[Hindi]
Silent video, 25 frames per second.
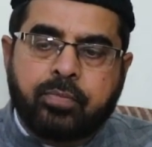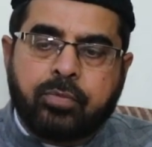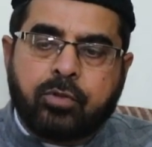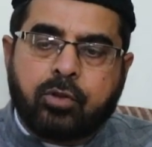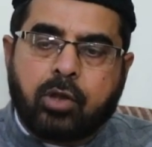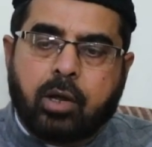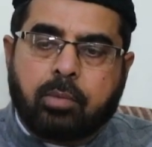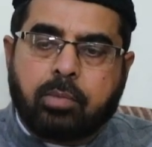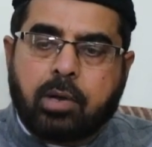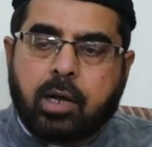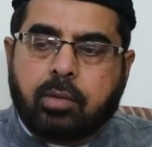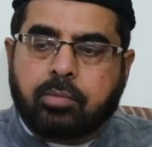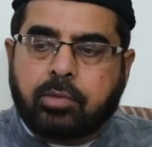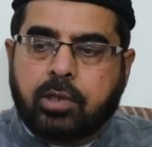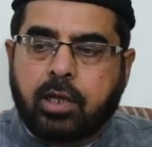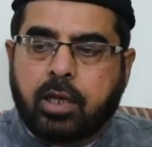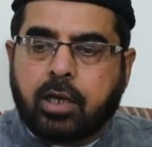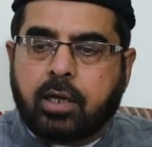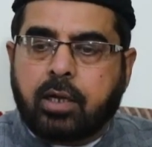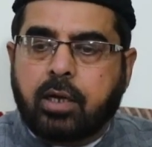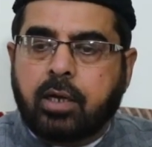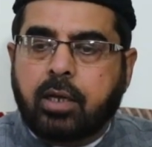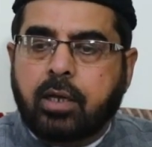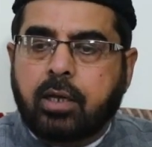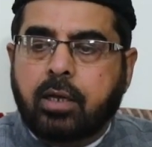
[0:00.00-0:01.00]
तो अब आप
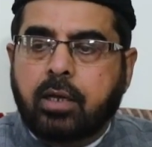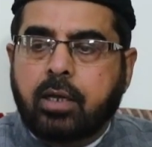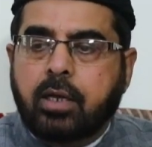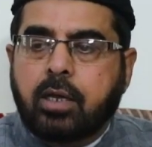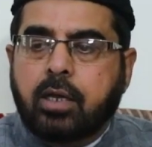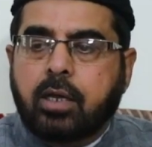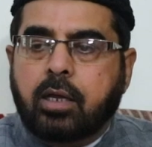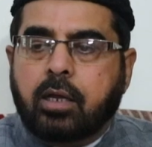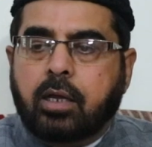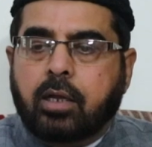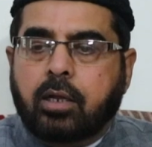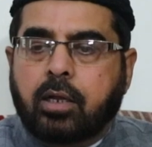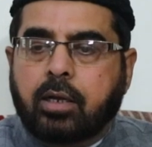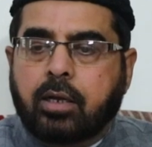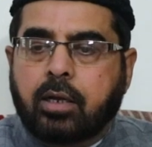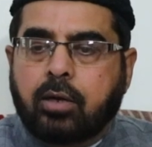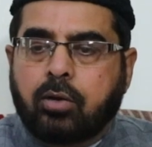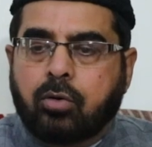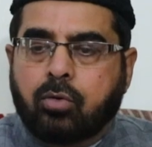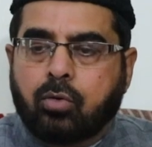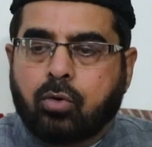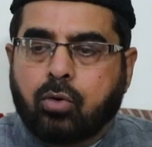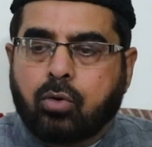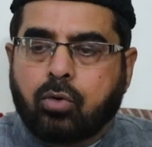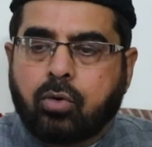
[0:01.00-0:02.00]
देख लें कि
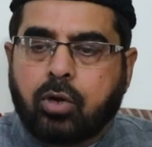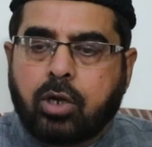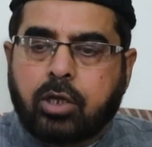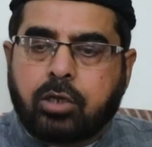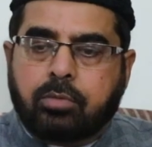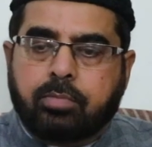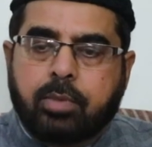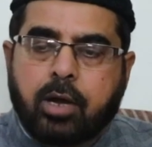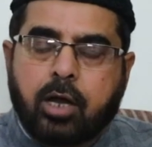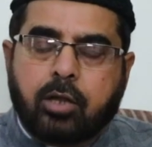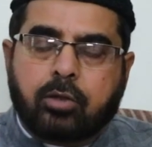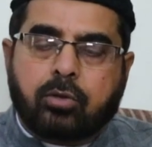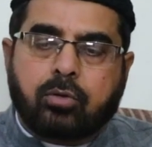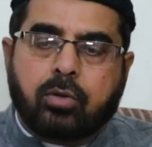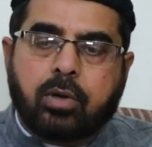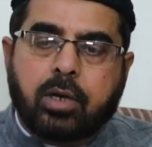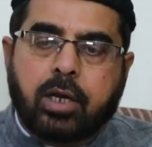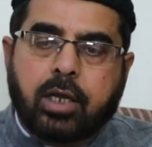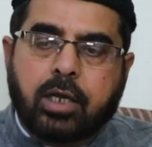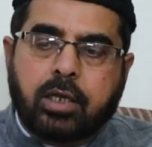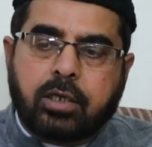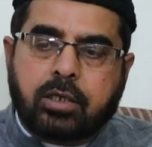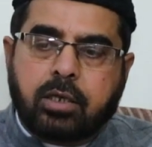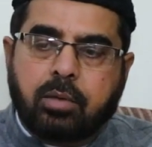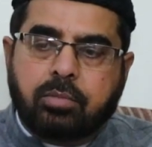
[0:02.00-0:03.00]
लोगों ने इस बात को
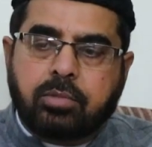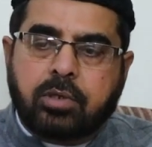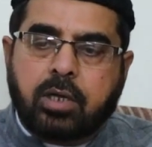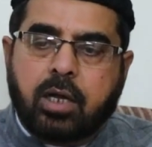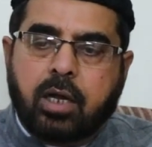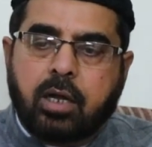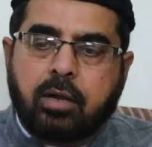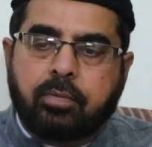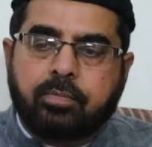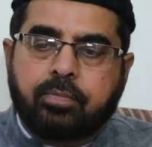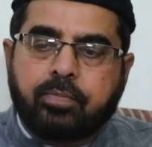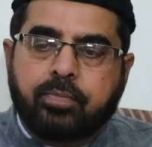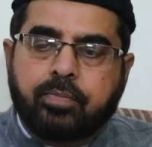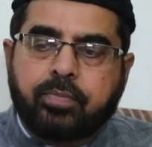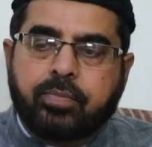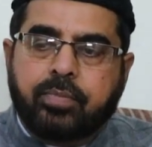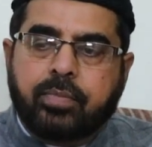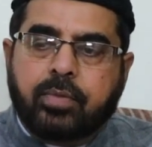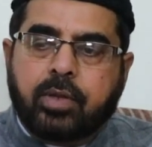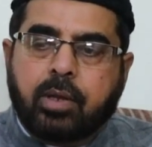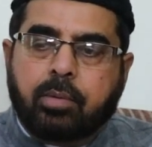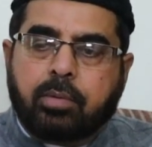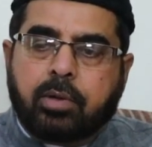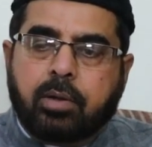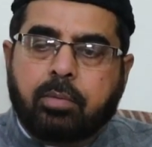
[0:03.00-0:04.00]
नहीं समझा
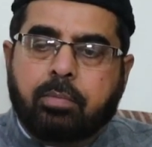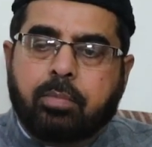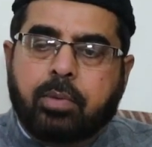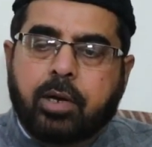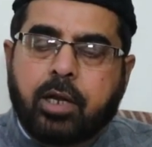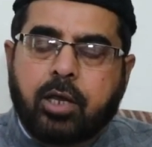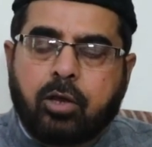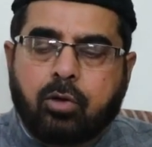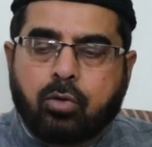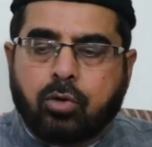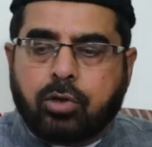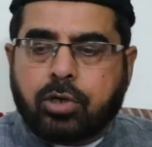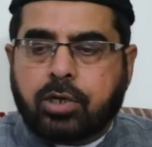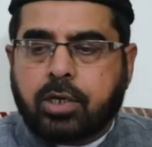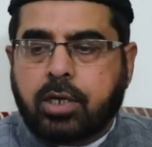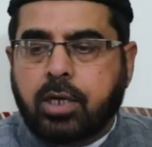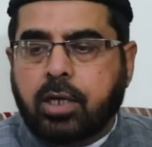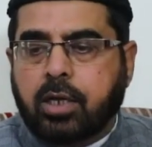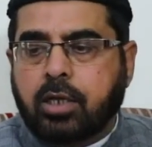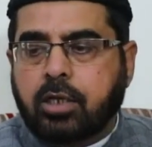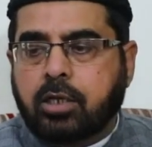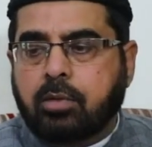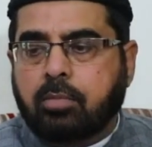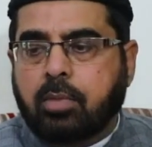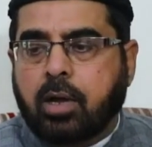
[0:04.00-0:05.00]
जबकि बड़ी कोशिशें
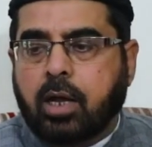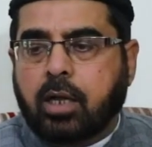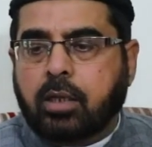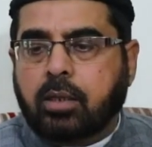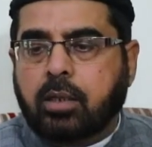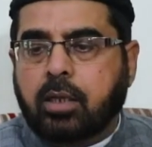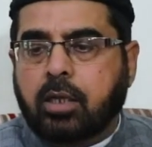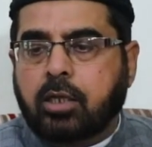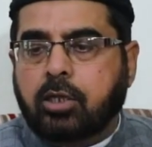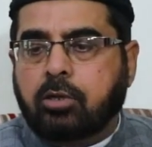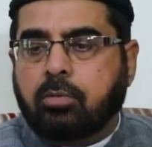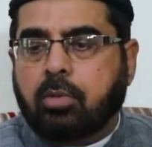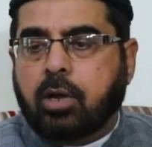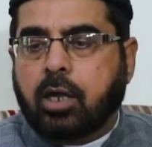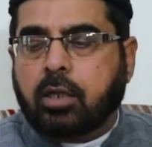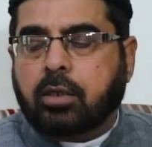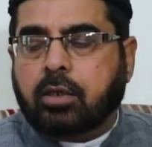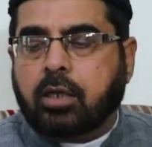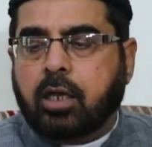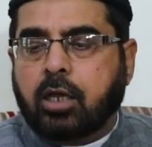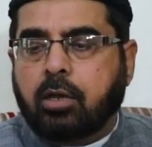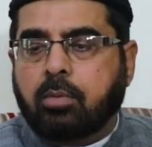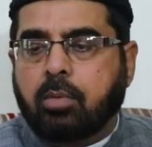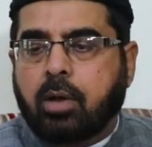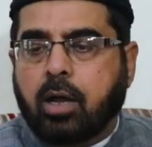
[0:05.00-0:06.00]
की जमात ने जमात
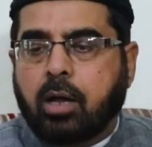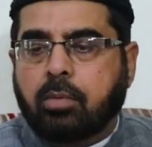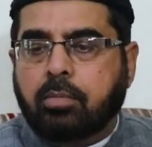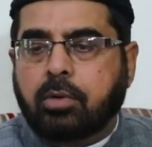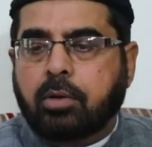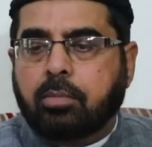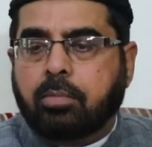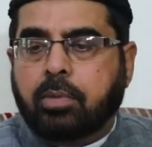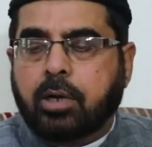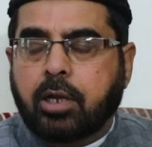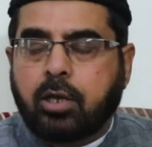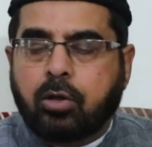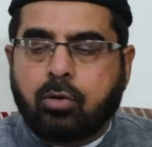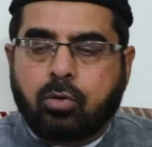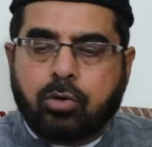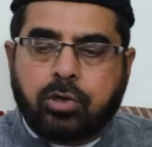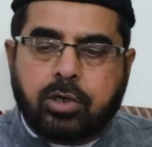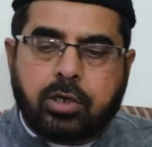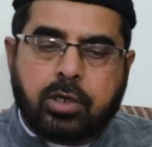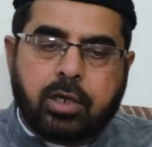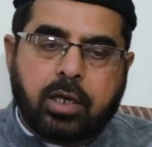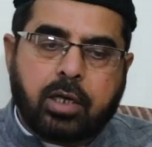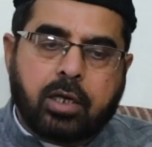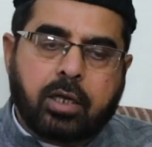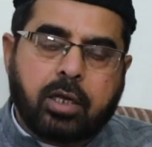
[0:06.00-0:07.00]
के इमाम ने बड़ी
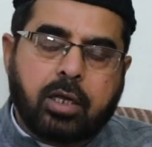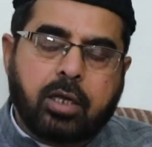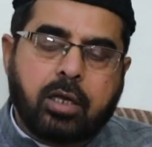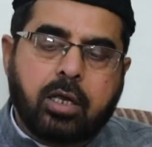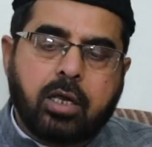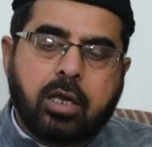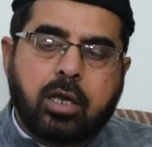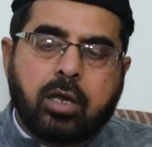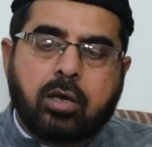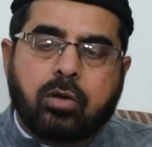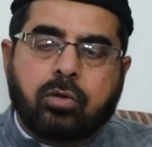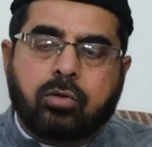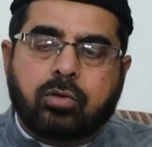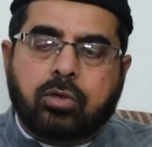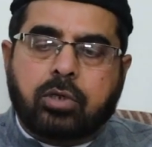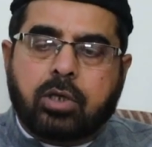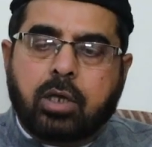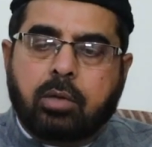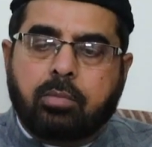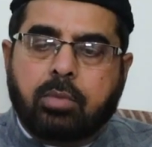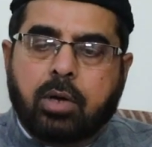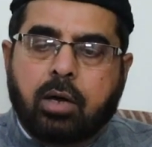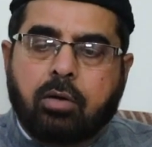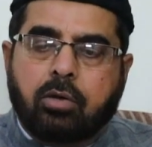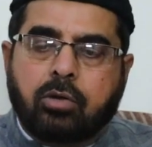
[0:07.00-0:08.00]
कोशिशें की
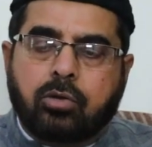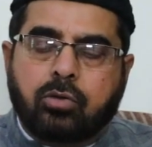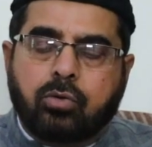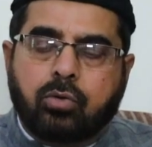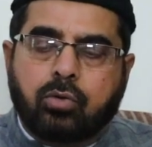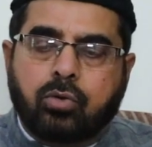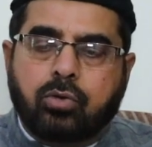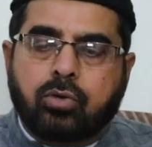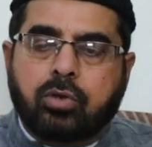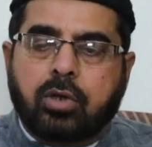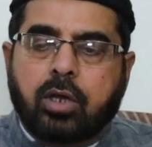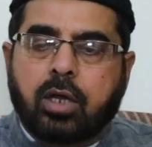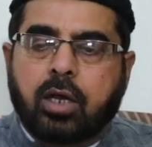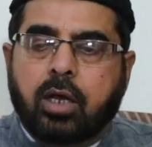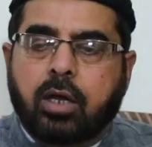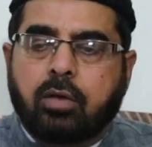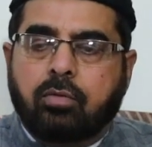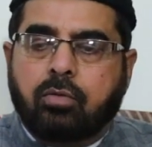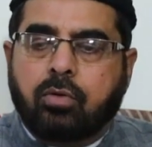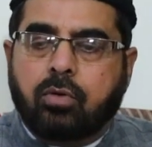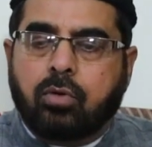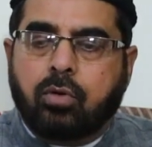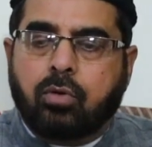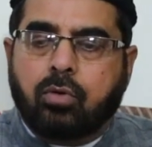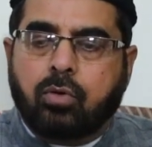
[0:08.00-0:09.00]
उसके बावजूद जो है
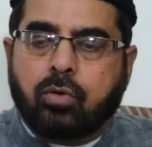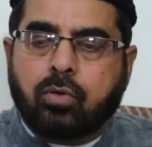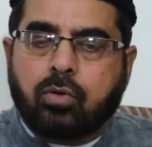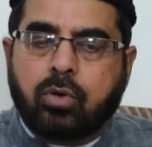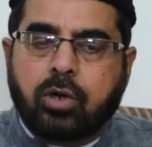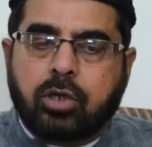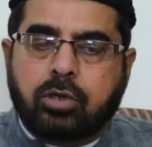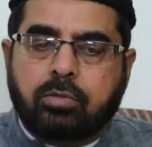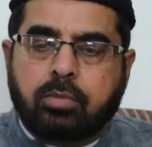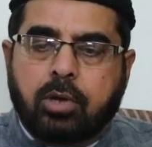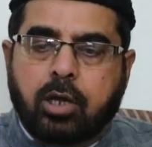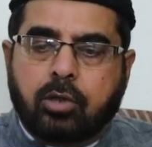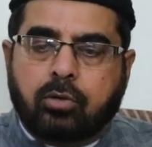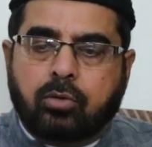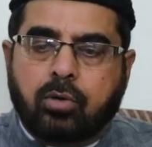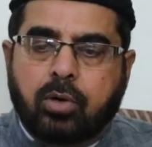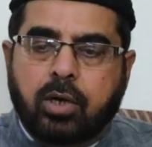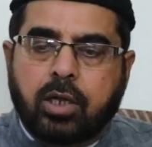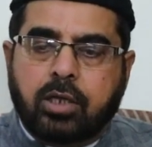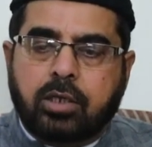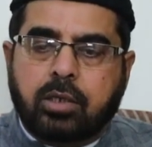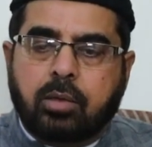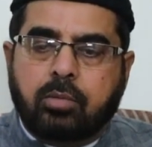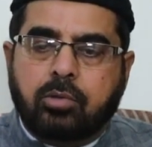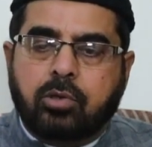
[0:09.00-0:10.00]
वो लोगों ने इस बात को
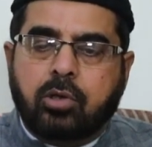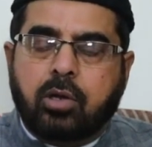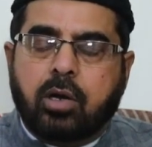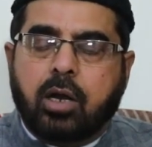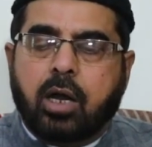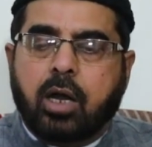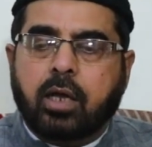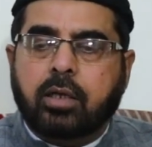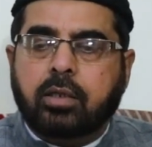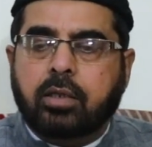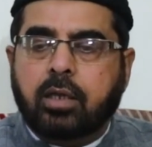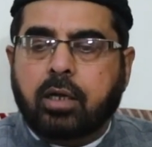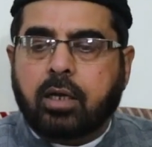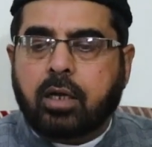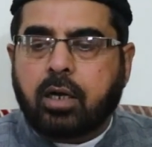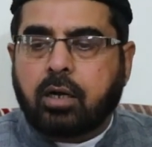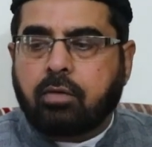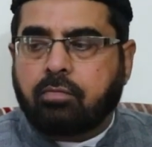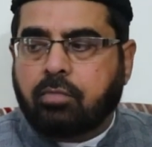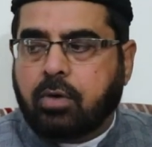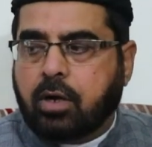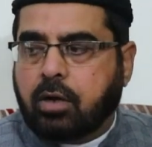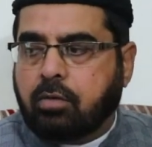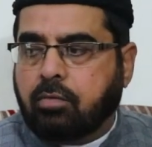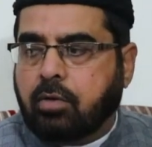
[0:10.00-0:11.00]
नहीं समझा और आज देख लें
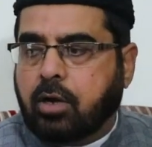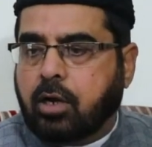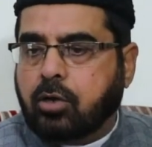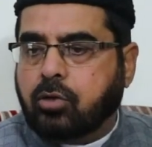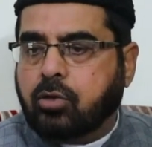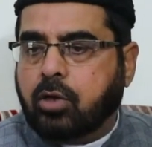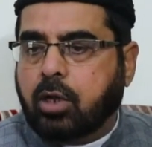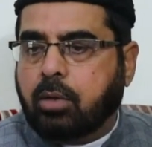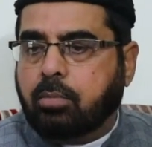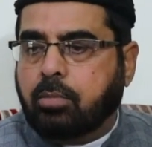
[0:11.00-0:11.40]
वार जो है